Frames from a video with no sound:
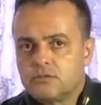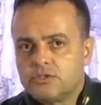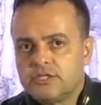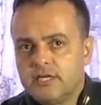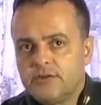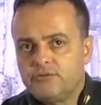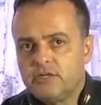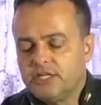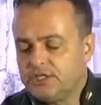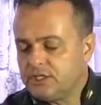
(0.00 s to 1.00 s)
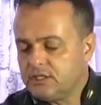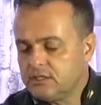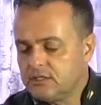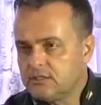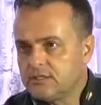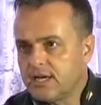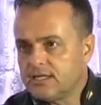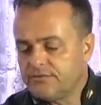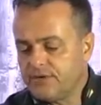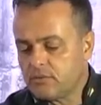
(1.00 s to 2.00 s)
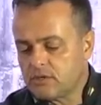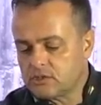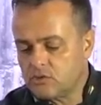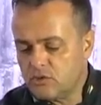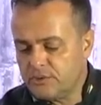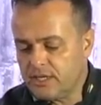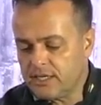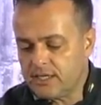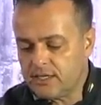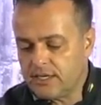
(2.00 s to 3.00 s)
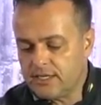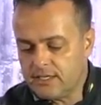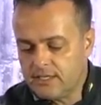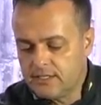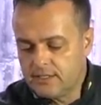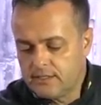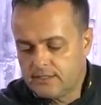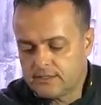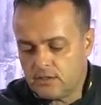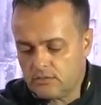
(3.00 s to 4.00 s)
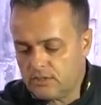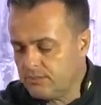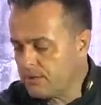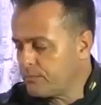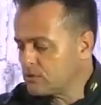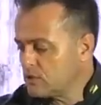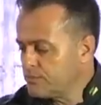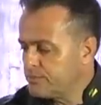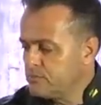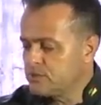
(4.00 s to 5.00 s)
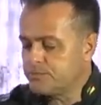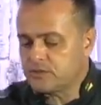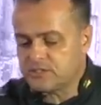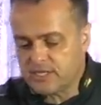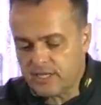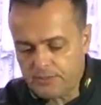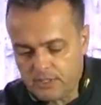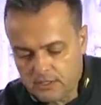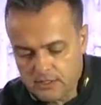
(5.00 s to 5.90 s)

Sujeira, fuligem, nada a ver com a gastronomia, né? Aí, então limpa a ponta do, do espeto sempre.